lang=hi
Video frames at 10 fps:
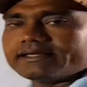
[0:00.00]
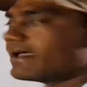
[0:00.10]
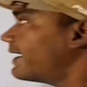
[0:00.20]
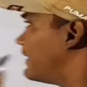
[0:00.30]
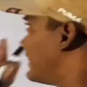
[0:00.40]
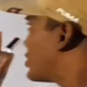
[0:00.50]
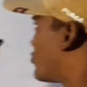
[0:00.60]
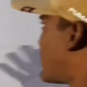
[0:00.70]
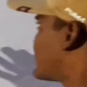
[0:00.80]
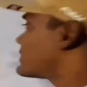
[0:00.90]
यह
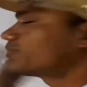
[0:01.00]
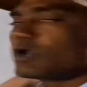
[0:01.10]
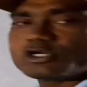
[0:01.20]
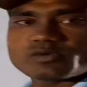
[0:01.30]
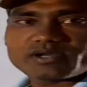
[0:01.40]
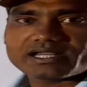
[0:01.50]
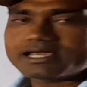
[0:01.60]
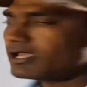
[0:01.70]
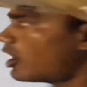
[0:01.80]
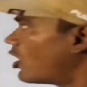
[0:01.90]
एक क्वाड्रेटिक पॉलिनोमियल
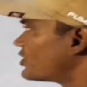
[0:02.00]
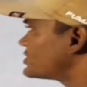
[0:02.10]
है और